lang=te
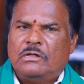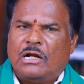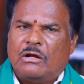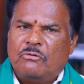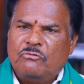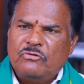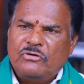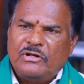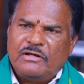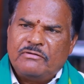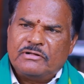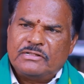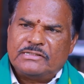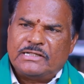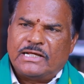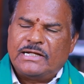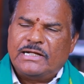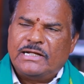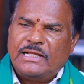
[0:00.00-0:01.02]
గ్రౌండ్ లెవెల్
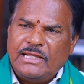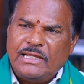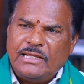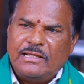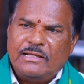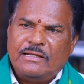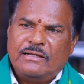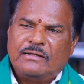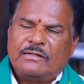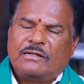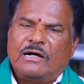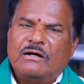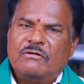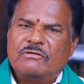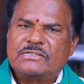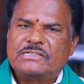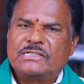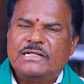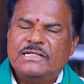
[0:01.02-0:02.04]
జరిగినాయి
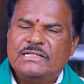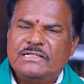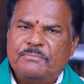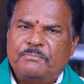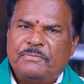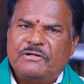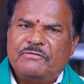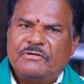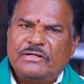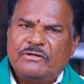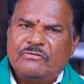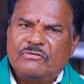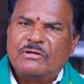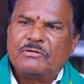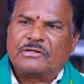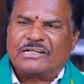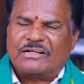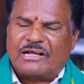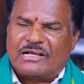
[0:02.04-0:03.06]
కావాల్సి నేను చెప్పినవన్నీ
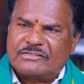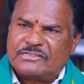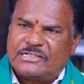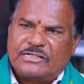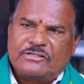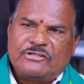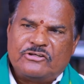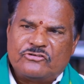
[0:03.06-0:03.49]
కూడా క్రాస్ చెక్